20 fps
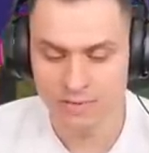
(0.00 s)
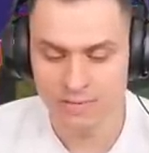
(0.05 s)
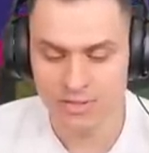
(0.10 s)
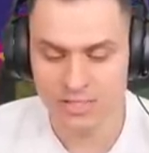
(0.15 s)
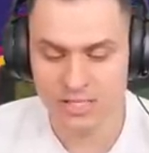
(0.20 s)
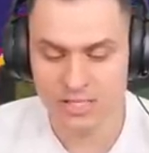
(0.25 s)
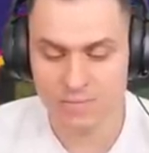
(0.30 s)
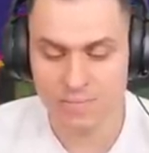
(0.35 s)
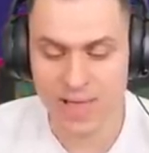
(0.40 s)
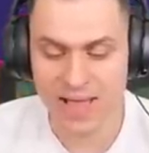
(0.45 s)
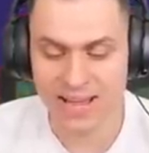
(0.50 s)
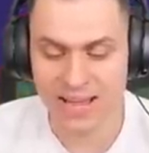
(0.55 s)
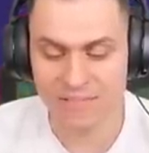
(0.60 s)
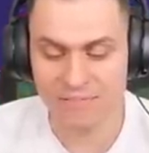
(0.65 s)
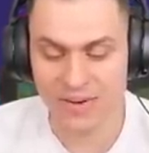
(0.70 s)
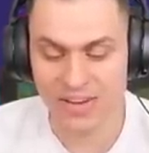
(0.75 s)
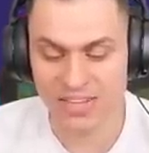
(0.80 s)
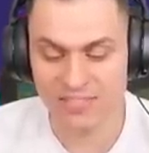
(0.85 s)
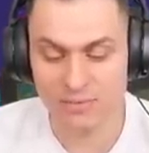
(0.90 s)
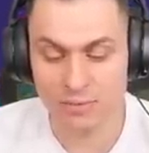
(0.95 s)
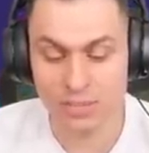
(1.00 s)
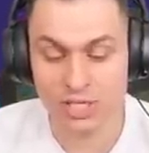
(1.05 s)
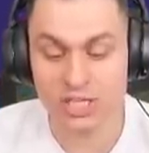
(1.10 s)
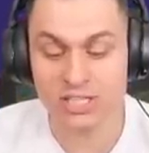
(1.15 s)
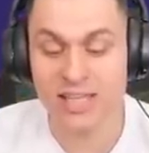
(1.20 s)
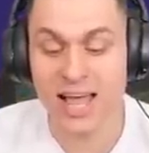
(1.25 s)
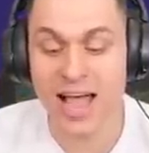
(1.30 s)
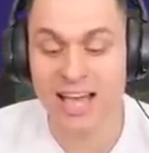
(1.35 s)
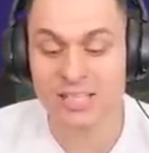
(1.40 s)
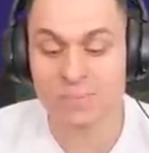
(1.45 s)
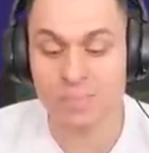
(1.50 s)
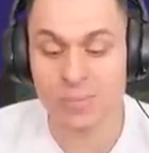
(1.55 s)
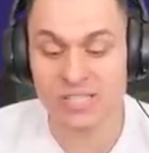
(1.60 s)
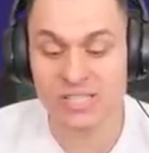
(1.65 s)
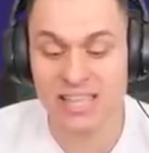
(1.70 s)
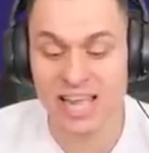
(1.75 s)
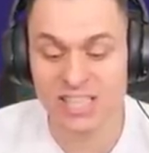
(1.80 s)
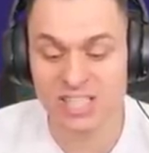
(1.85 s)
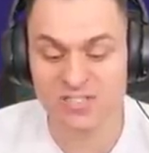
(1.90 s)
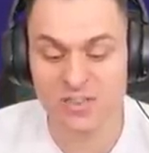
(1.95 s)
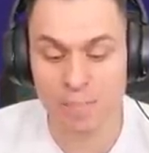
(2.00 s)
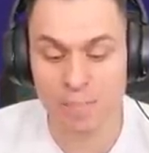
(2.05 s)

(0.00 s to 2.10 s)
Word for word: Jest mega fajnie wymyśli. Tak, z postaci